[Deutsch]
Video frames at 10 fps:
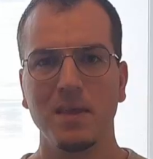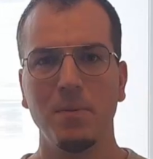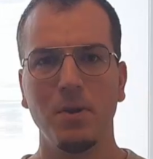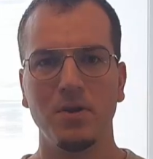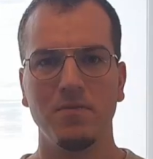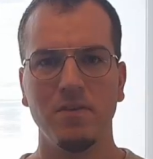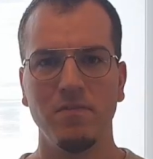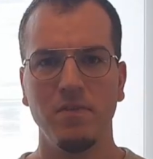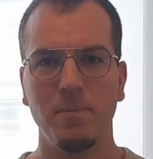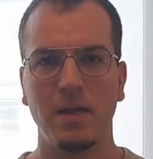Ihr möchtet
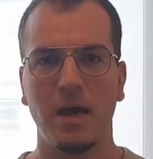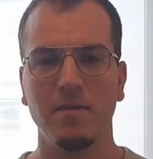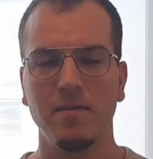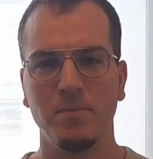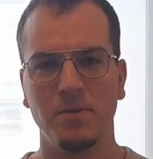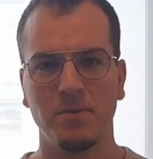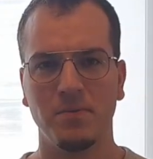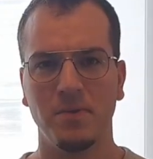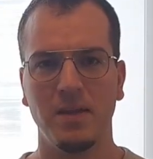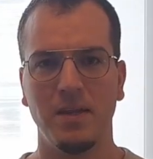wissen, wie man Aktien
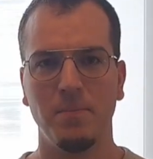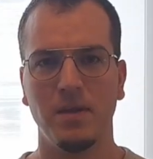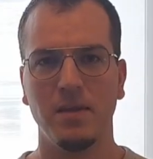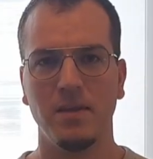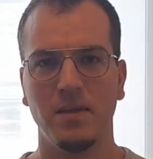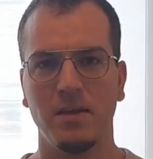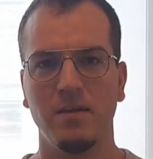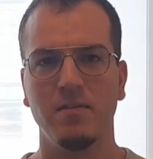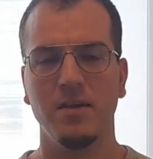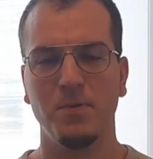bzw. Unternehmen richtig
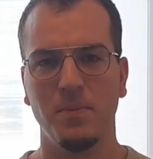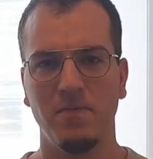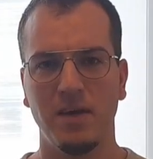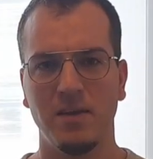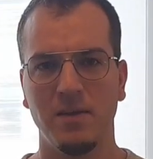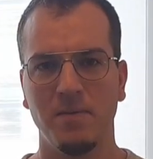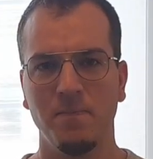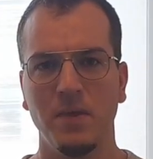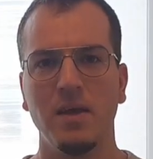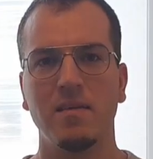analysiert und bewertet,
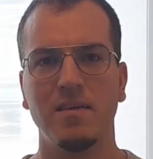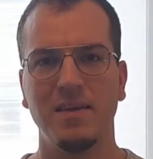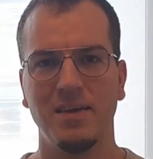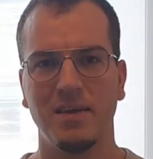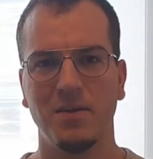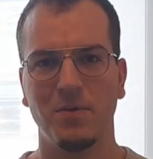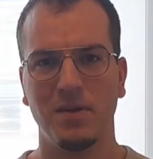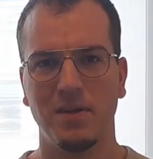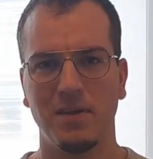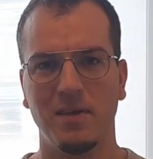dann seid ihr hier genau
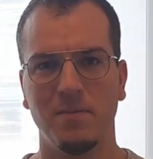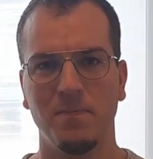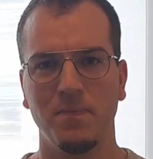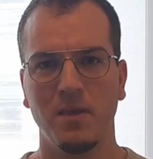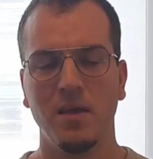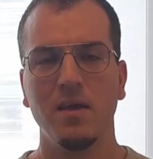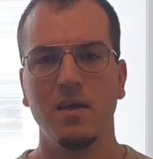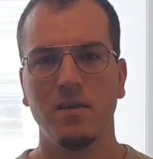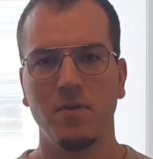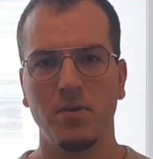richtig.
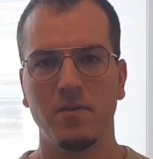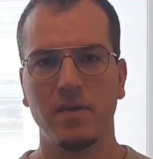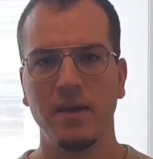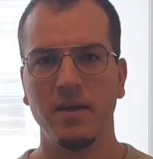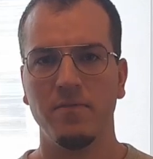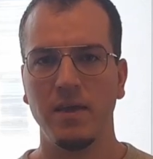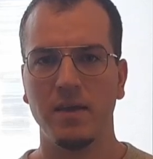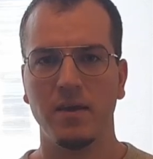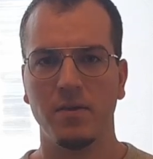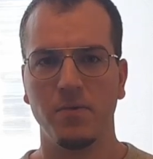Ich werde euch zeigen, in
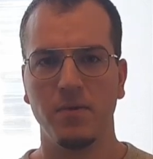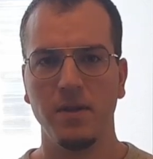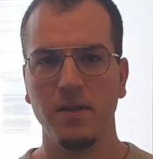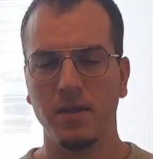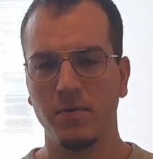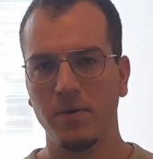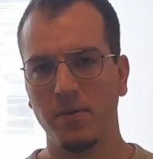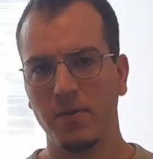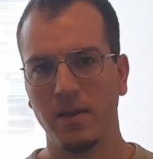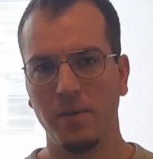welche Kategorien ich die
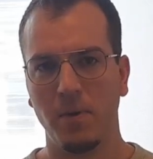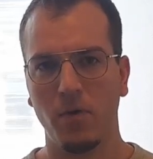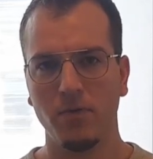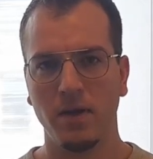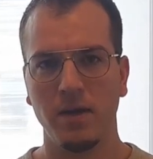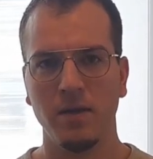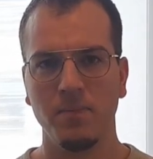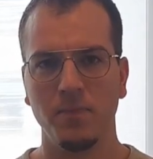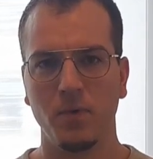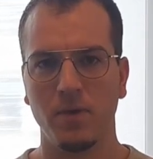Unternehmen
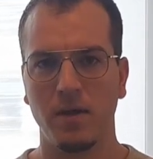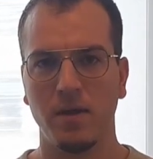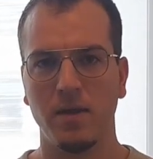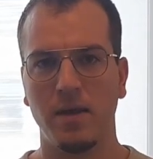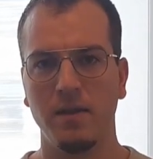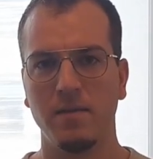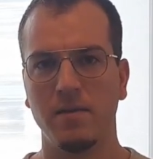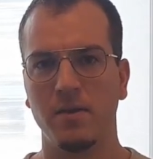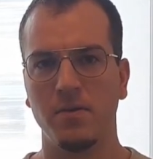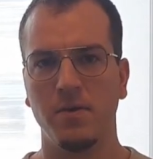aufteile und anhand
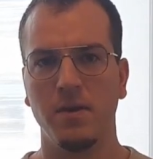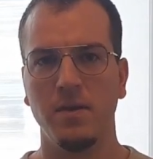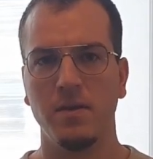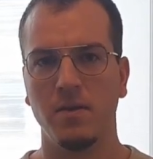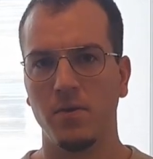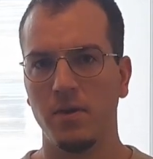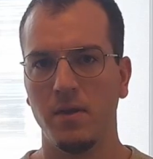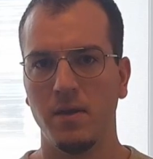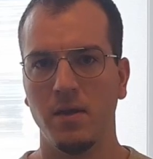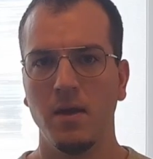dieser Kategorien dann auch
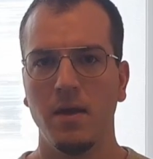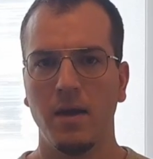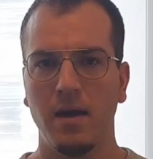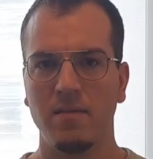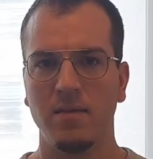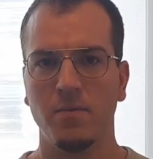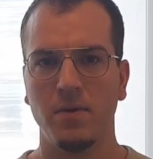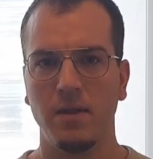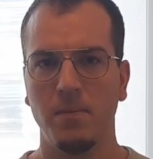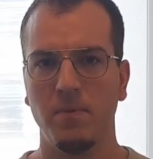die einzelnen
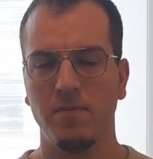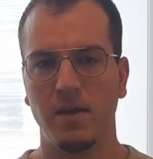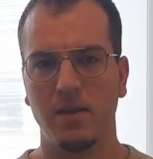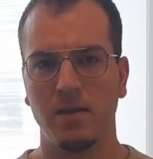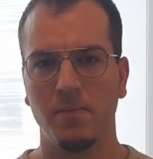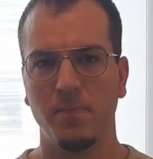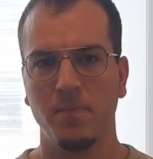Unternehmen bewerte.